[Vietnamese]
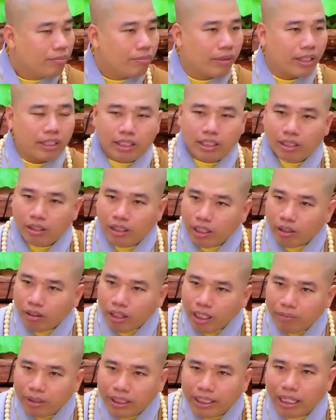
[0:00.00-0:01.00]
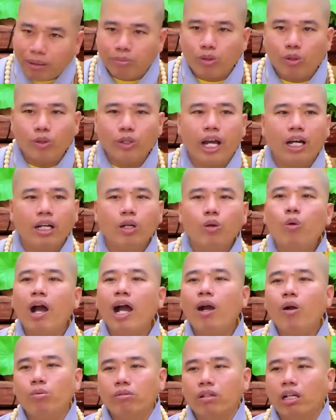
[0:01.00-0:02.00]
Mà khi mình gặp con vợ nó quá
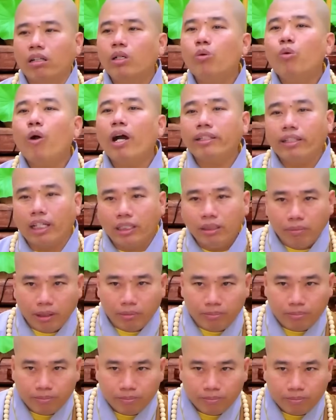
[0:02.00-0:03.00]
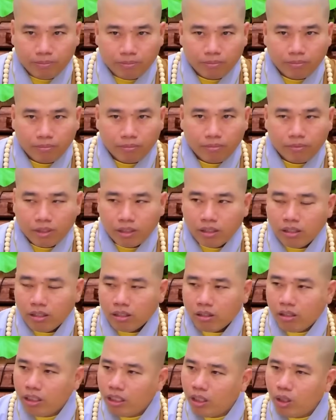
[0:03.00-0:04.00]
hung dữ, nó quá chữ mình.
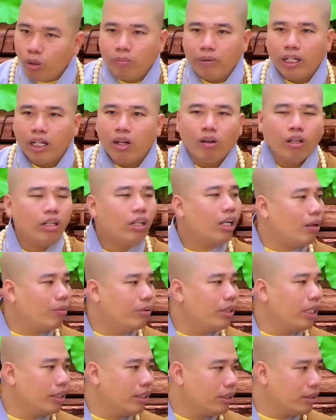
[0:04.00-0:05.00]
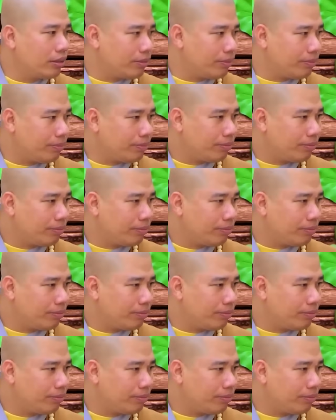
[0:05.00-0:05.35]
Có những lúc mình nói nó không bao giờ được.